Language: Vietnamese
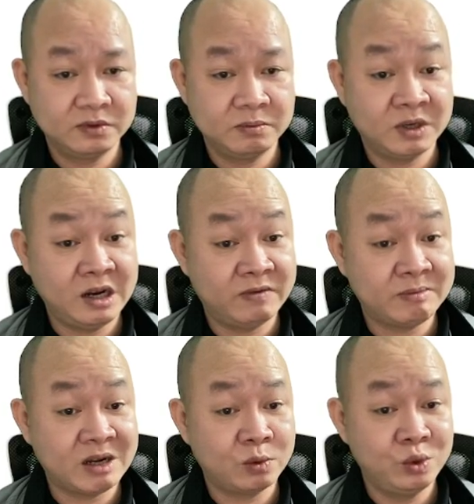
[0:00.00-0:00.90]
Mà đây là
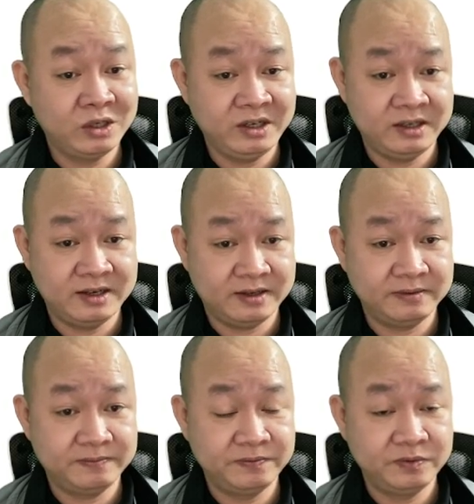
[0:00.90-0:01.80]
văn bản khuyến nghị nha.
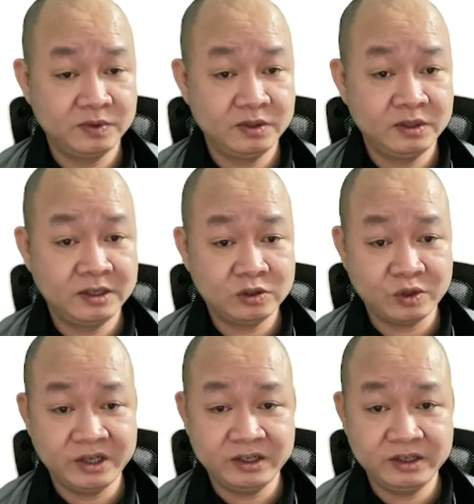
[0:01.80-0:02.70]
Thế cho
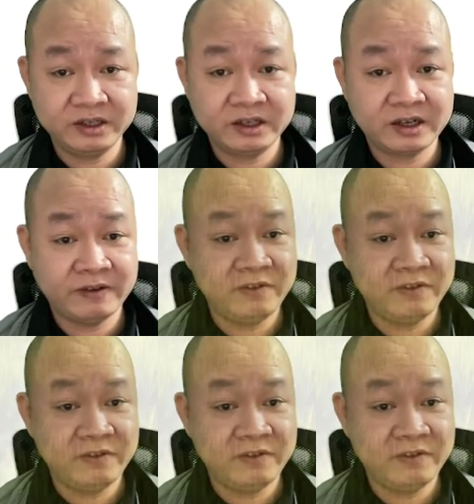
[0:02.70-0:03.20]
nên ấy, cái